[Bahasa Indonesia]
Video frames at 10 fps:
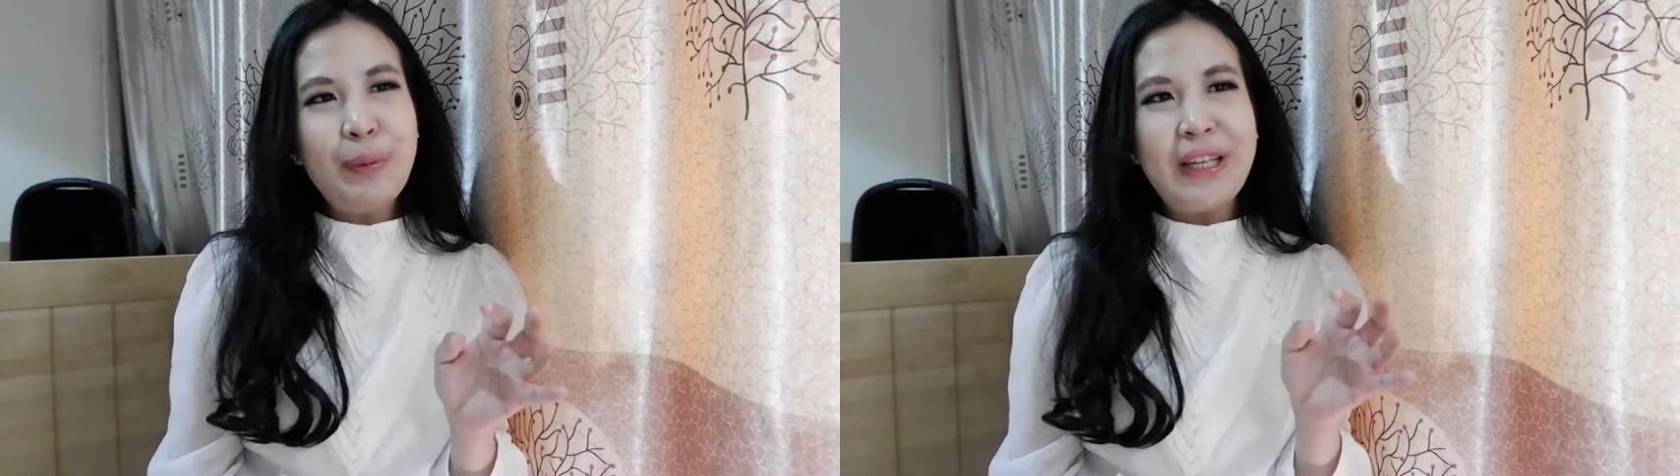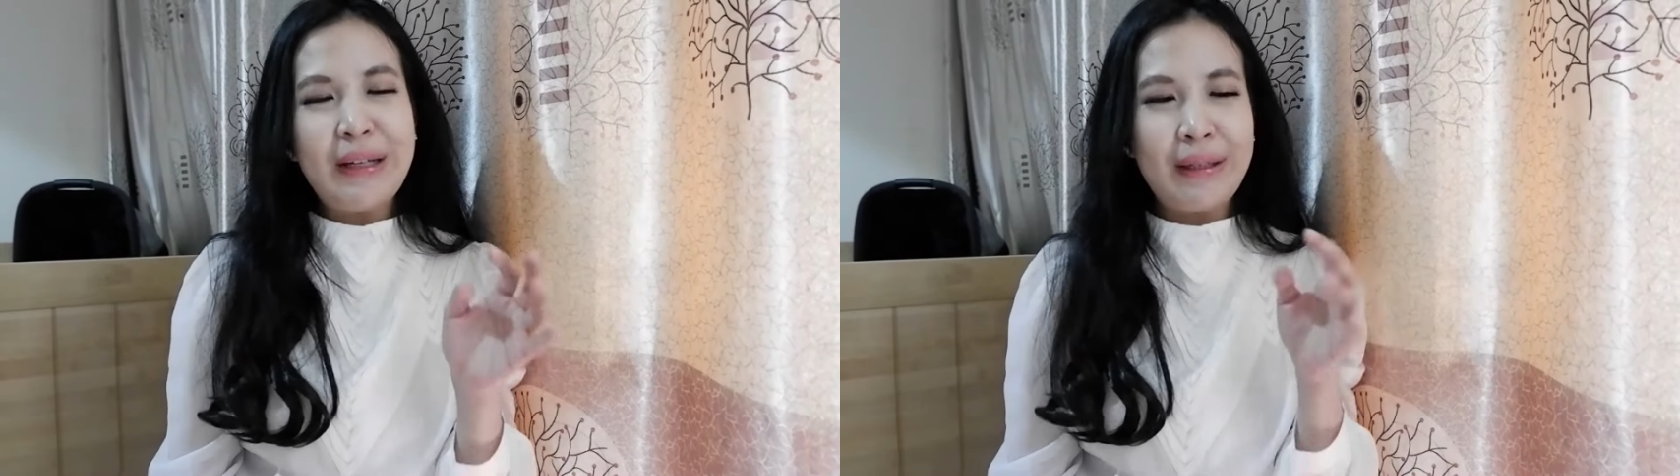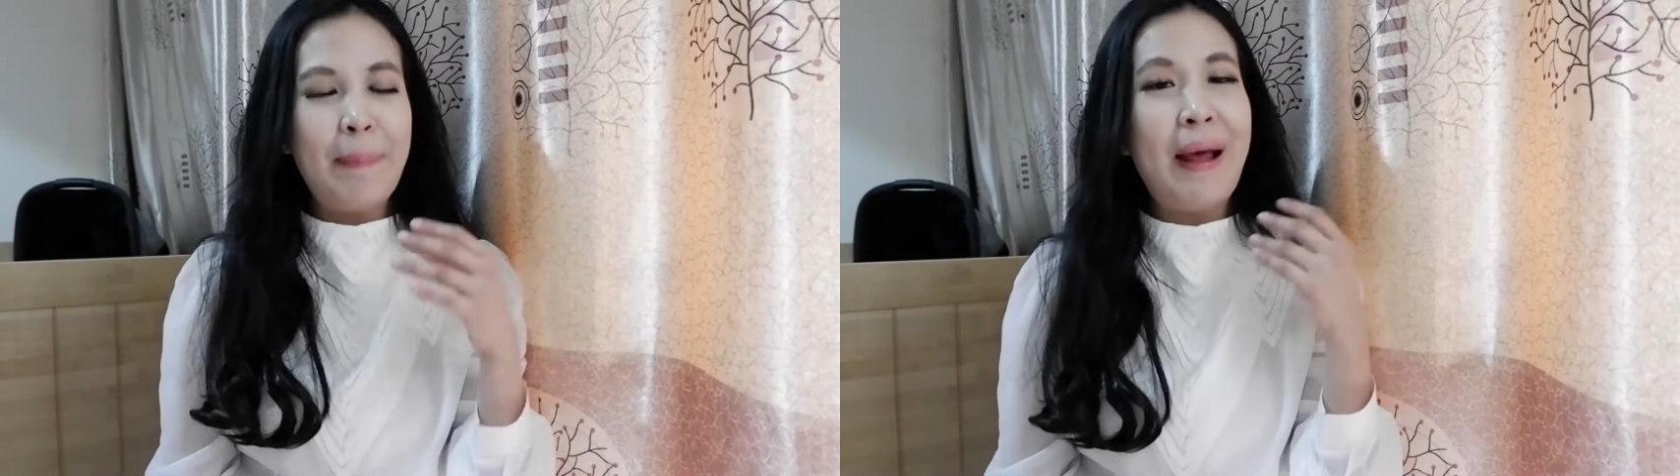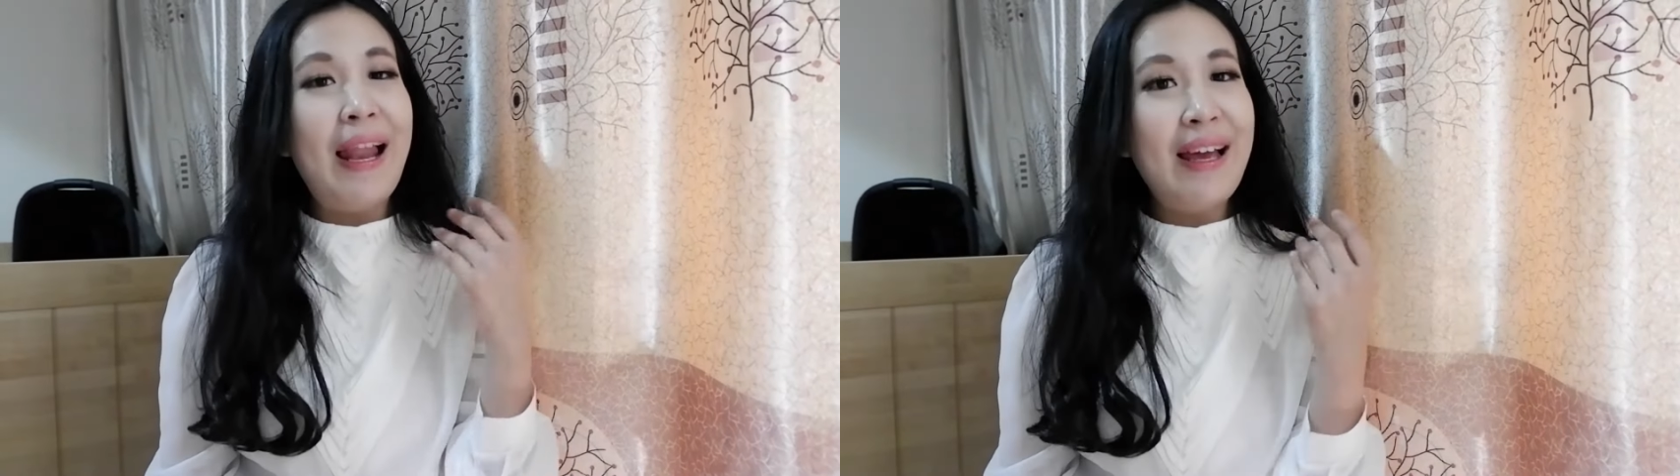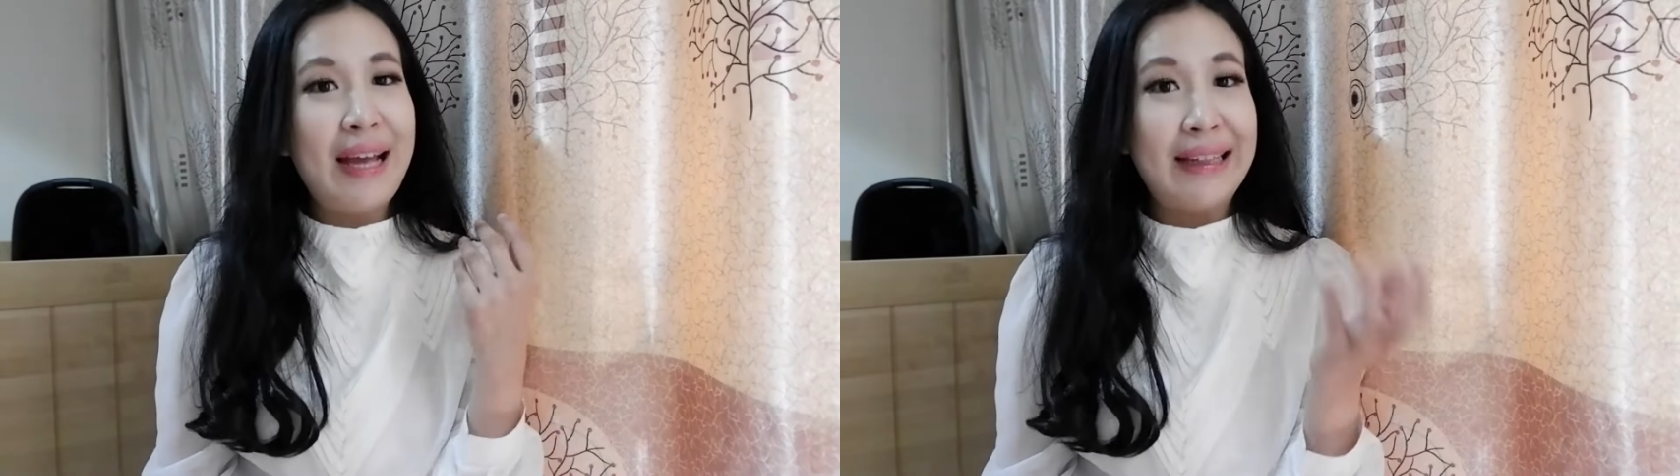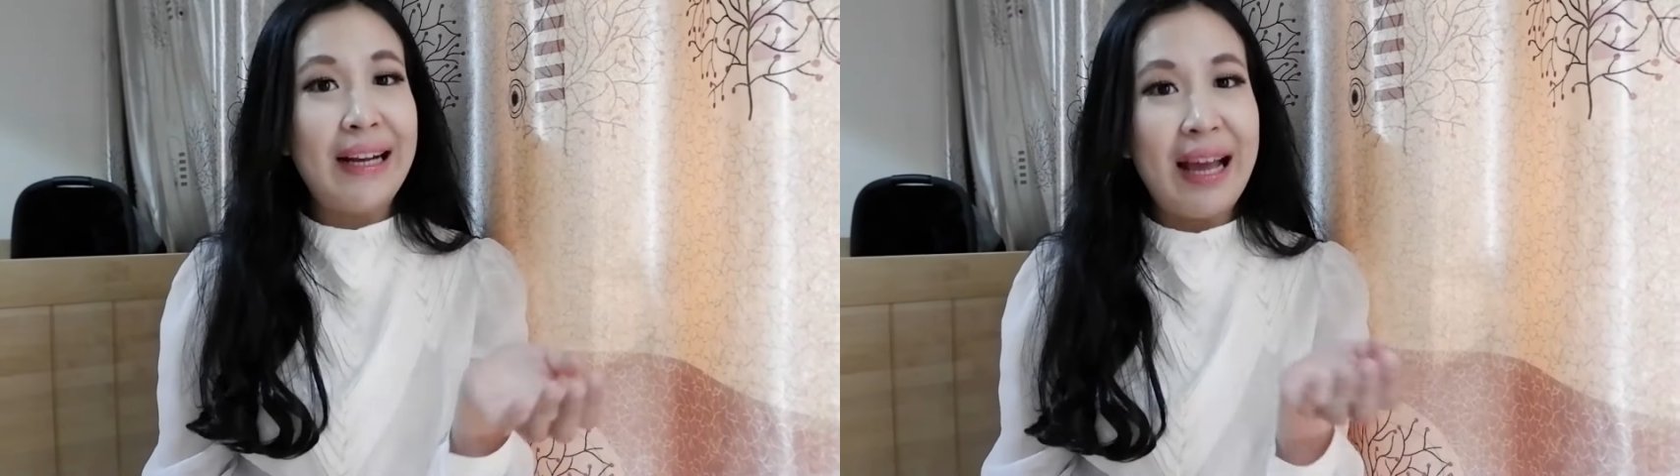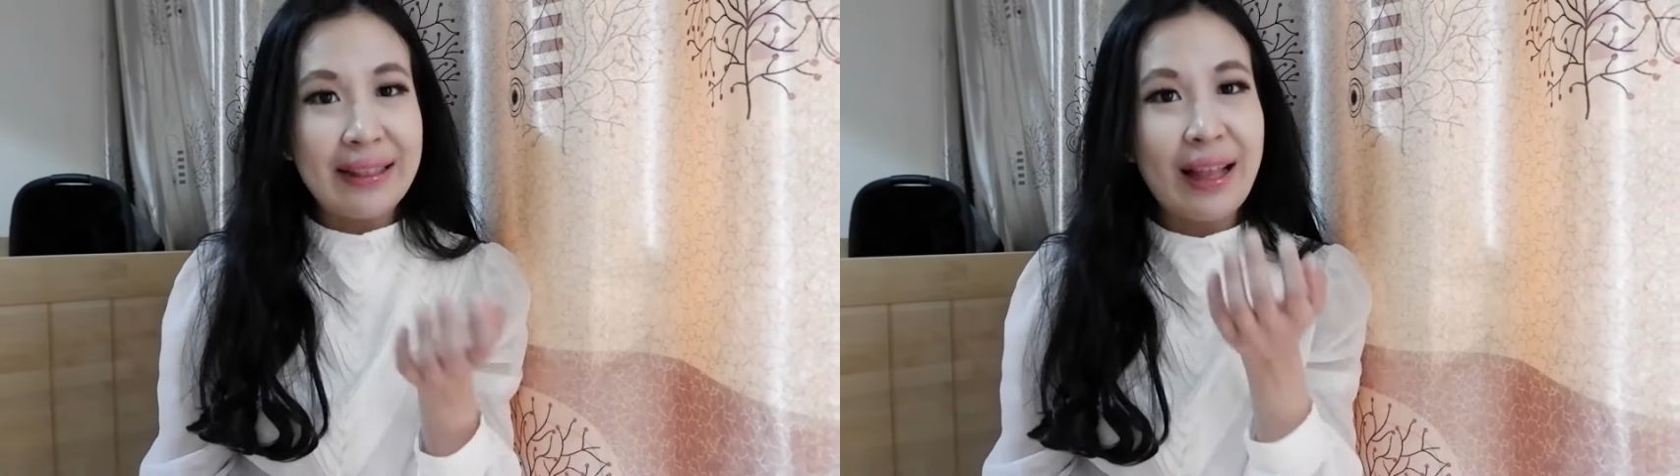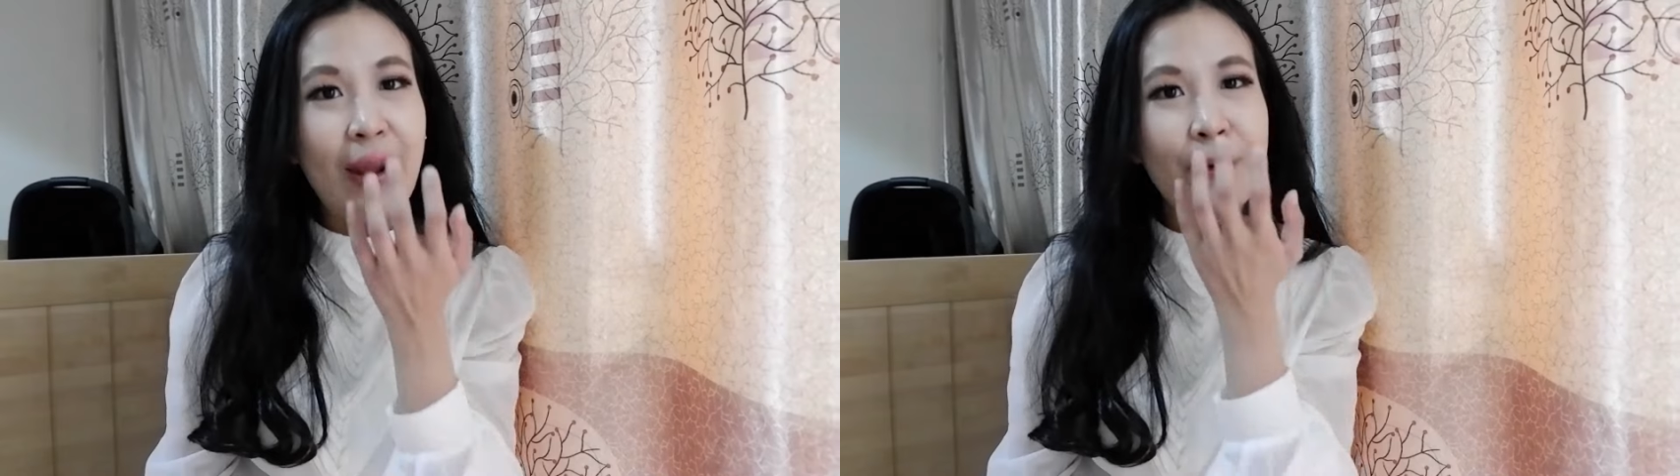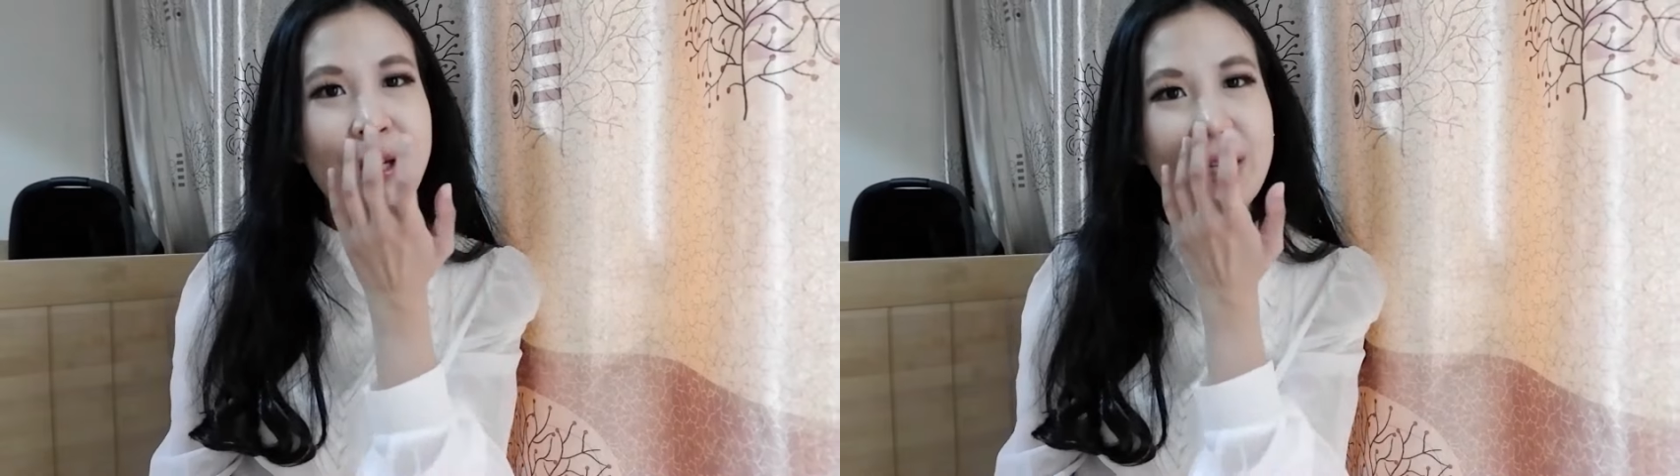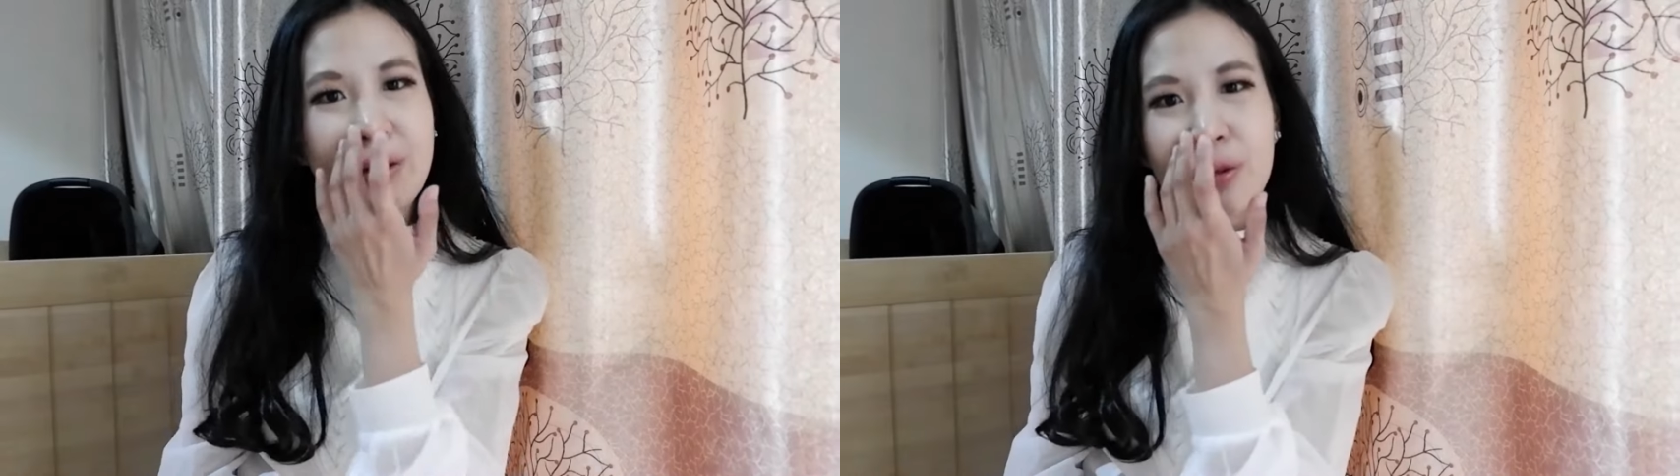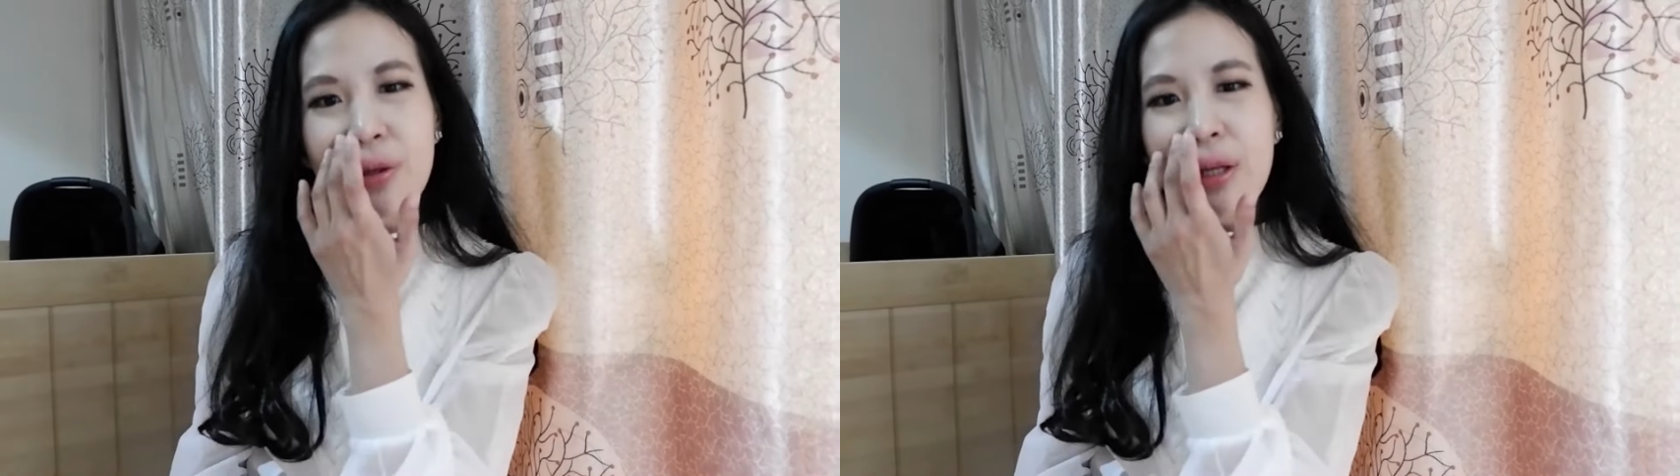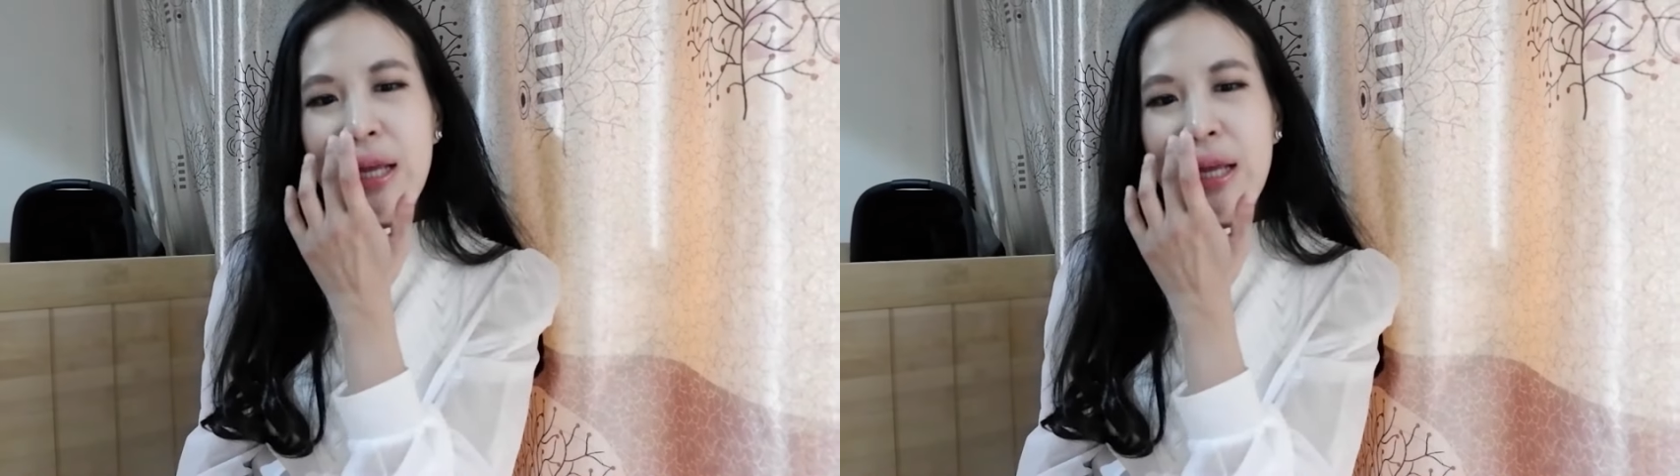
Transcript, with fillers: bikin kepala gatel-gatel Udah gitu